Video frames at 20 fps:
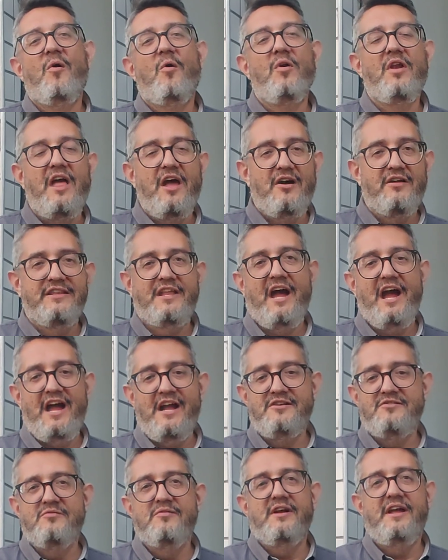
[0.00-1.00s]
O
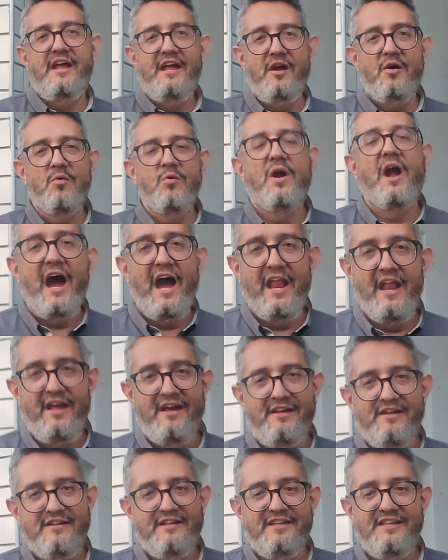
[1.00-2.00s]
Leonardo é o cara.
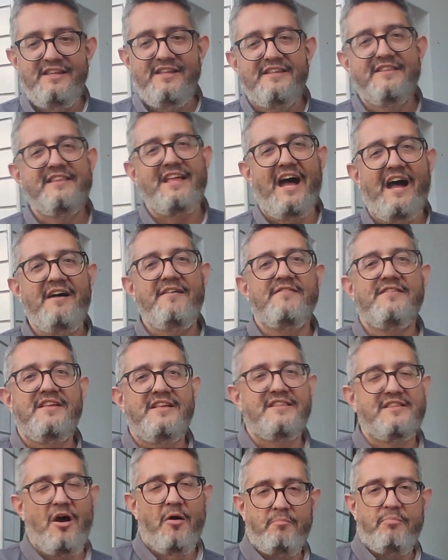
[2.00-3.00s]
Tá? E
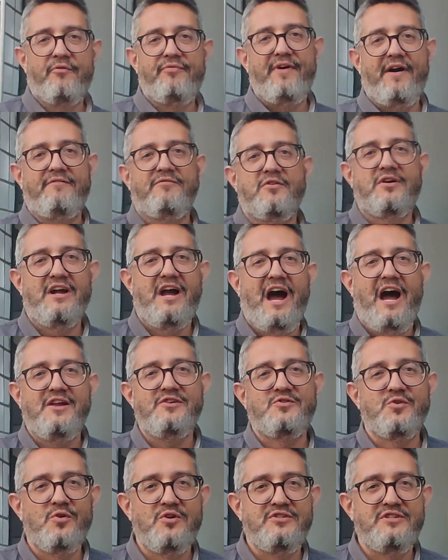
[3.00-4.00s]
então, eu vou... por favor,
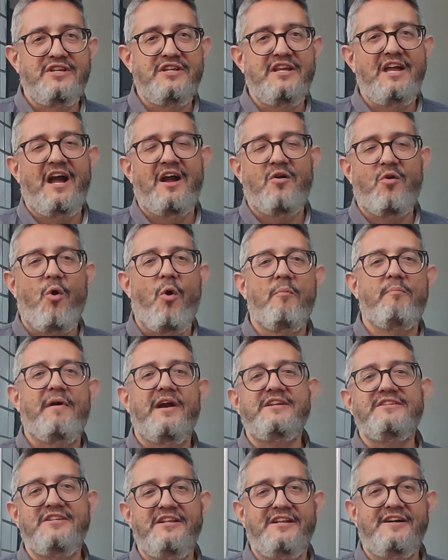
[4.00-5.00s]
ajude a
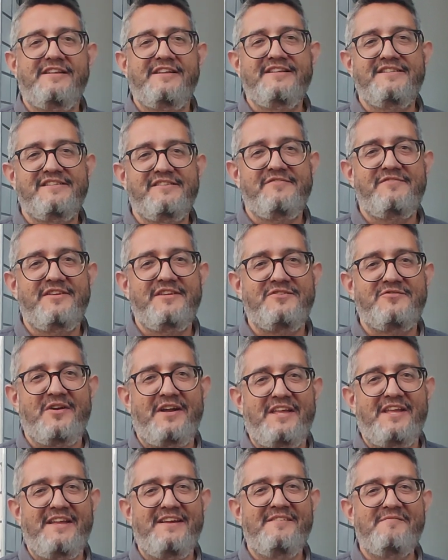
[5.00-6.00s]
compartilhando esse vídeo
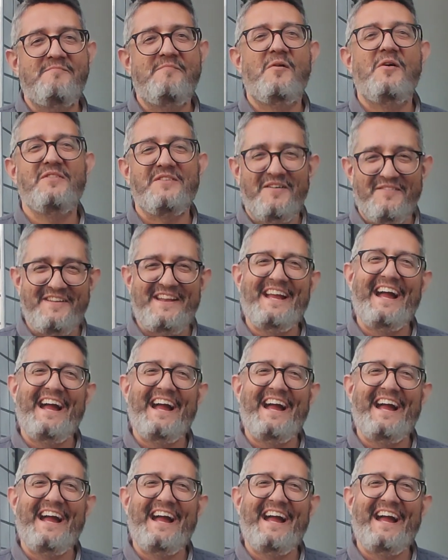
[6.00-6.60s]
aí. Nossa, e,